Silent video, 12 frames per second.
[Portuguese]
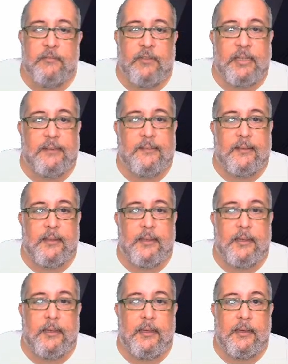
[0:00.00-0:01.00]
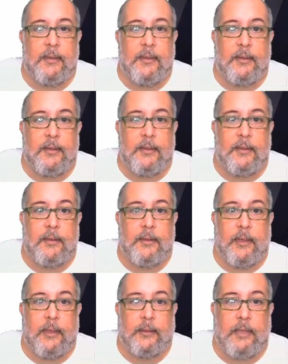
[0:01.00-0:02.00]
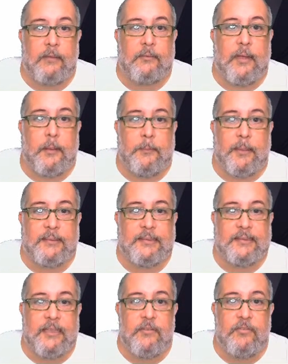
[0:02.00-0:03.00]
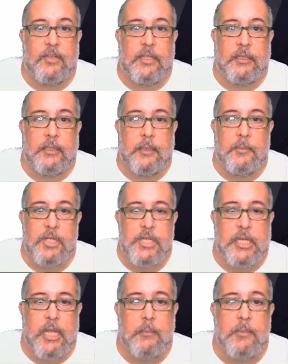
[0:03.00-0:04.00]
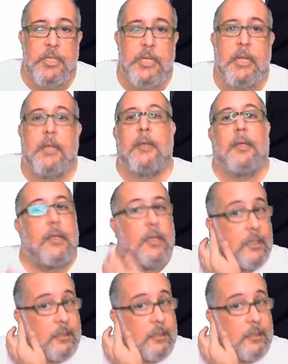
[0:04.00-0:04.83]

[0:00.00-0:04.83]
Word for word: vai ser. que é da Massive Damage Games e que